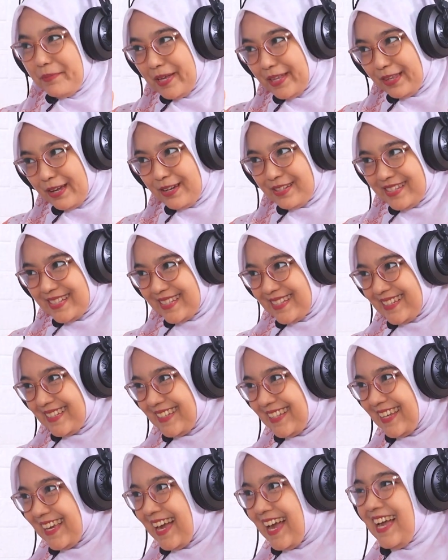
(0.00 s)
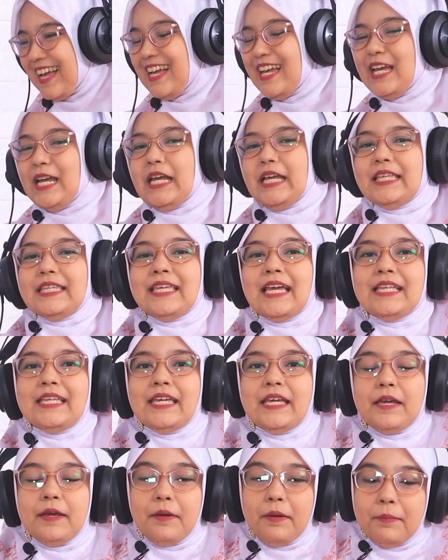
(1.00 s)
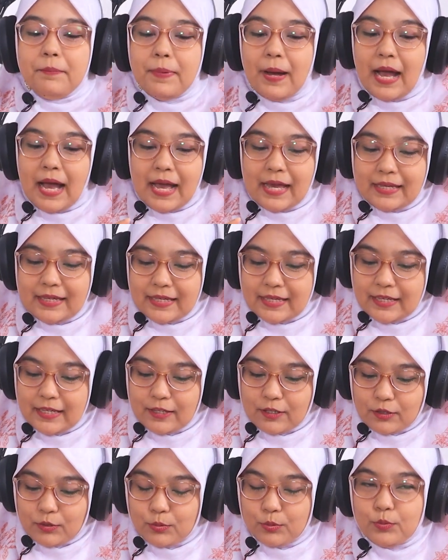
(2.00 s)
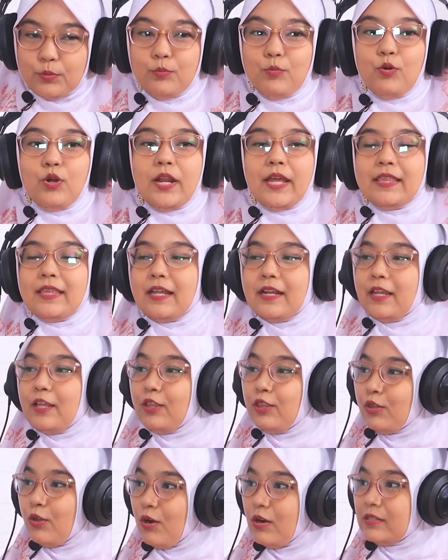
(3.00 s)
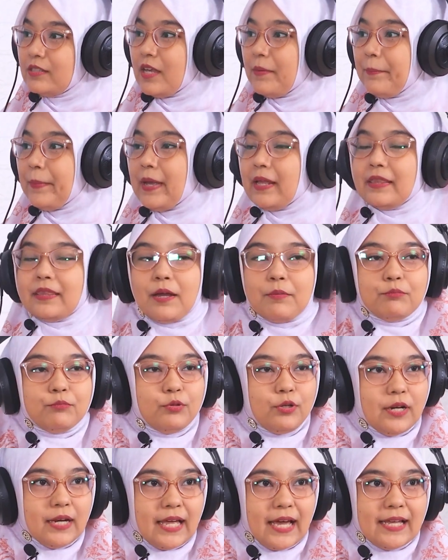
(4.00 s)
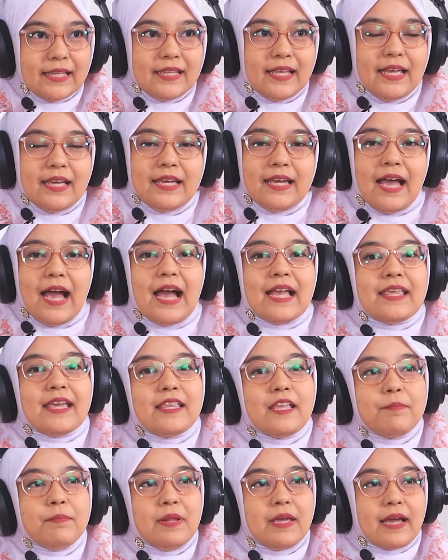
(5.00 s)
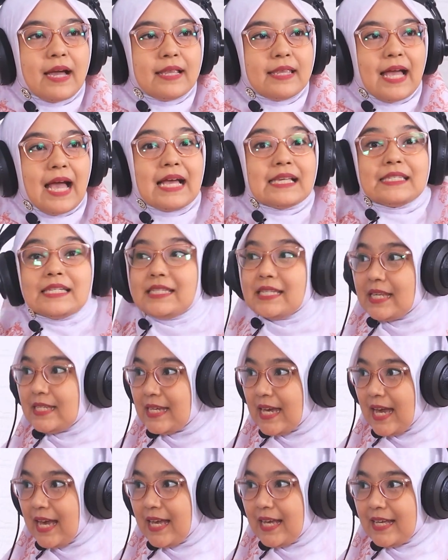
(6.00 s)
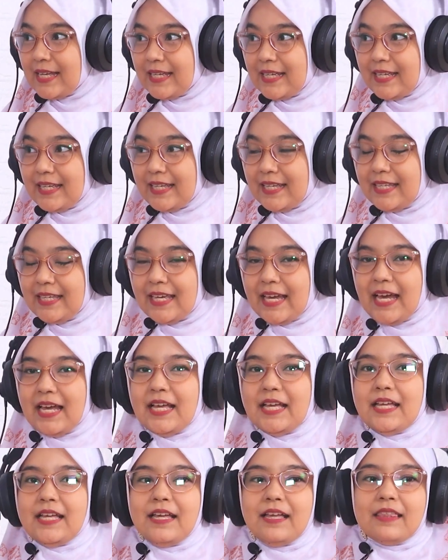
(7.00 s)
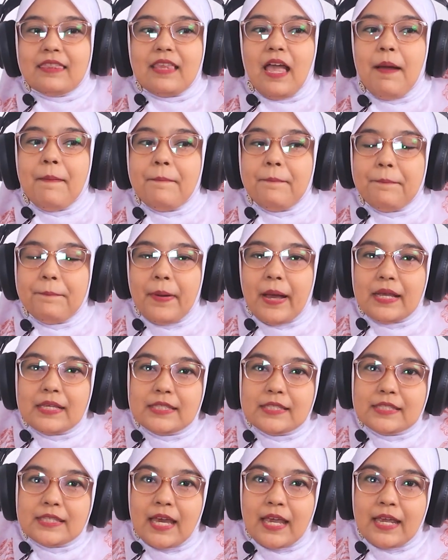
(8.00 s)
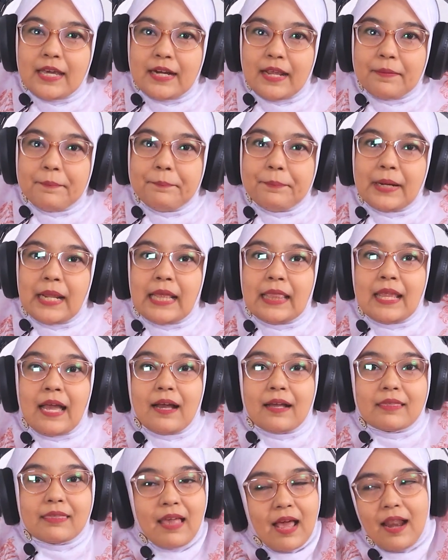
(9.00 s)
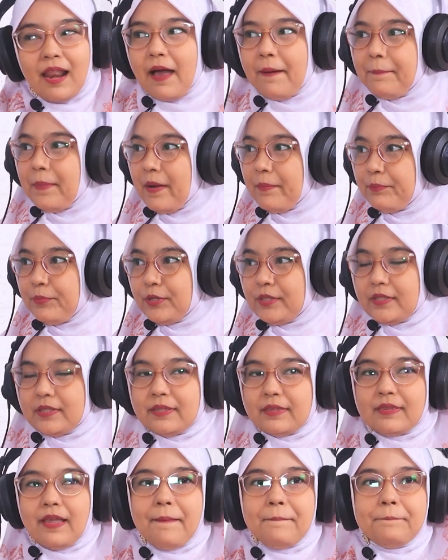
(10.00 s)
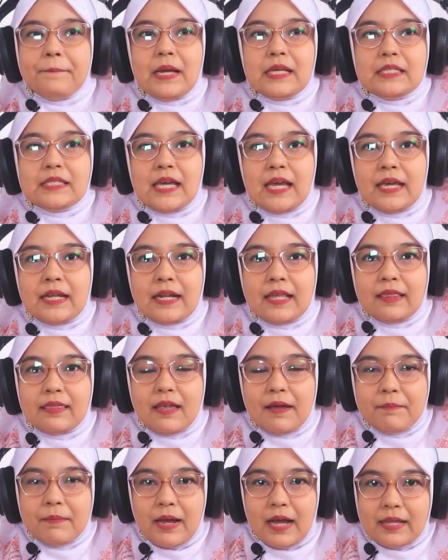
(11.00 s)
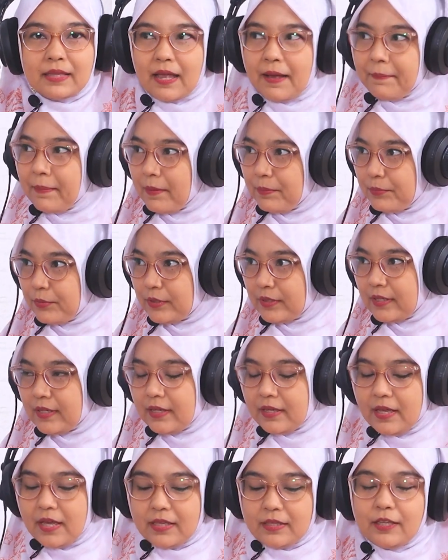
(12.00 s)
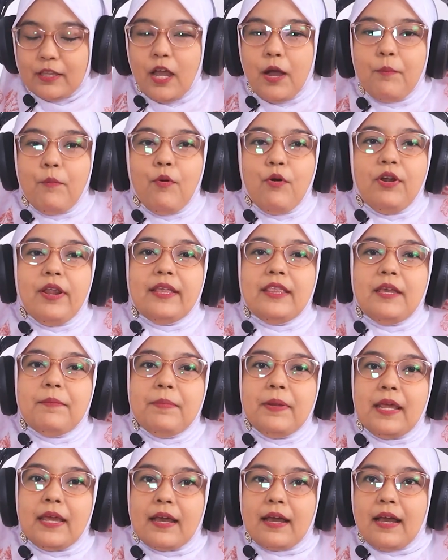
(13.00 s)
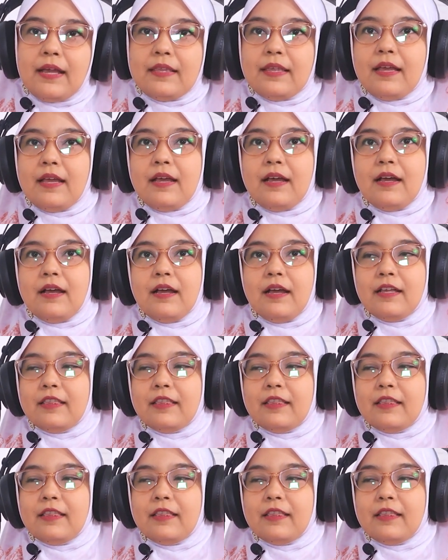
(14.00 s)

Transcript: ini juga mitos. Ya. Mitos. Ya. Okay. Jadi bayi itu mulai dari 0 sampai 6 bulan hanya diberikan ASI saja. Mm-hmm. Ya, tanpa cairan prenatal apapun, tanpa cairan tambahan apapun. Tidak boleh diberikan eh,